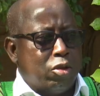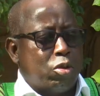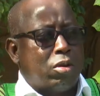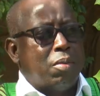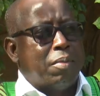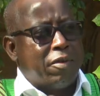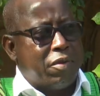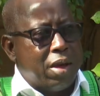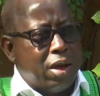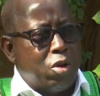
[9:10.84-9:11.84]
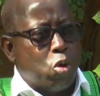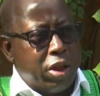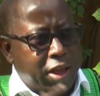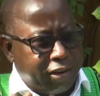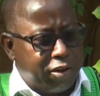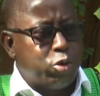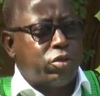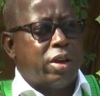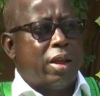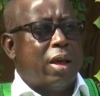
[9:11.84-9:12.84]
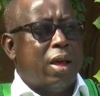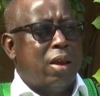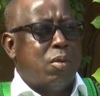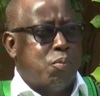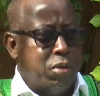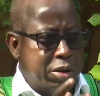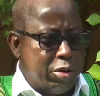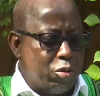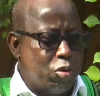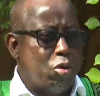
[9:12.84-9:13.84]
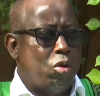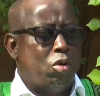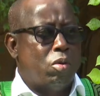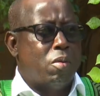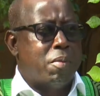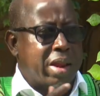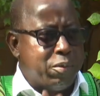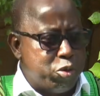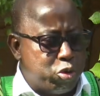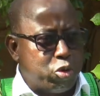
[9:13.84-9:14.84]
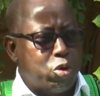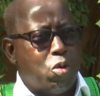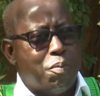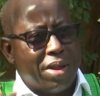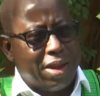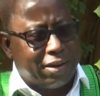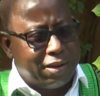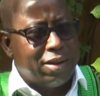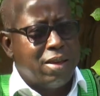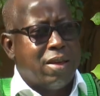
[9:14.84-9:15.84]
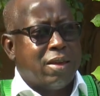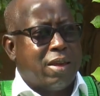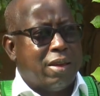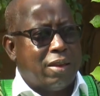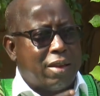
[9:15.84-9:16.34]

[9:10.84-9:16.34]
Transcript: sorte de mafia, une oligarchie au Sénégal, politico, maraboutico, médiatique qui